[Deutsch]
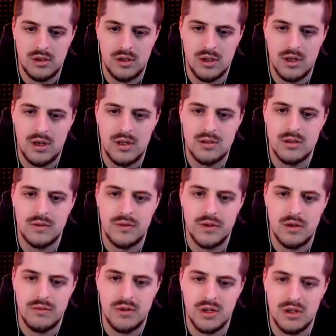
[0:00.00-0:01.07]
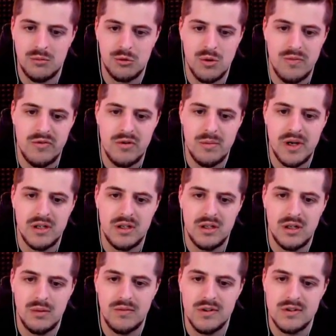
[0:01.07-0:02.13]
Ja, jetzt laufe ich hier wieder an dem Kopf vorbei, der
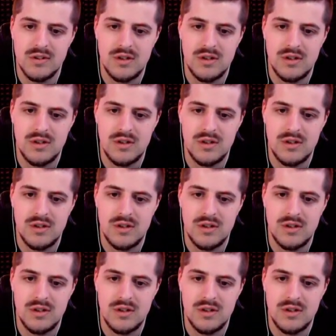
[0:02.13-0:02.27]
da im Wasser